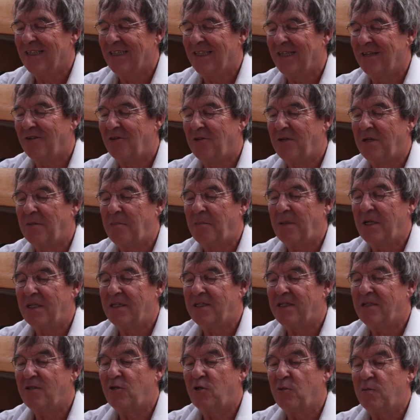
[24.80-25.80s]
On appelle
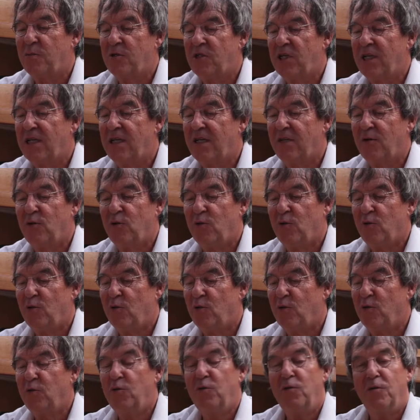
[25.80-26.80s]
cet objet
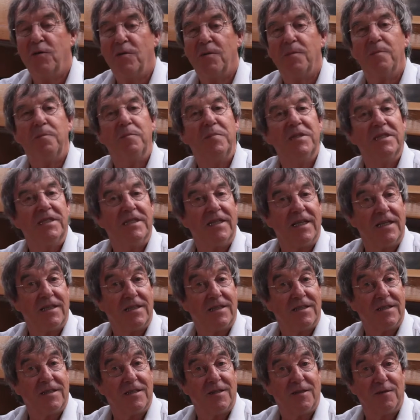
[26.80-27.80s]
une
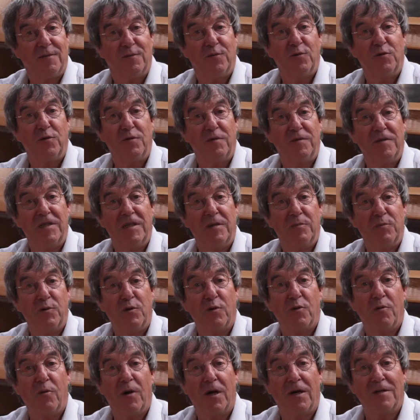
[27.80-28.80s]
piscette. Vous devinez
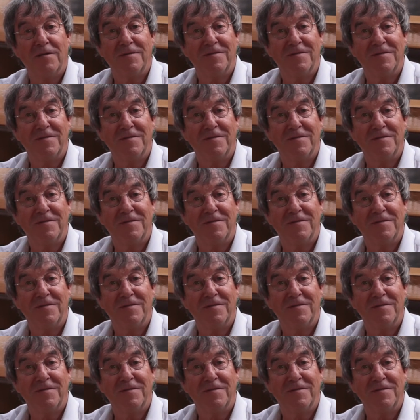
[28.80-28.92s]
pourquoi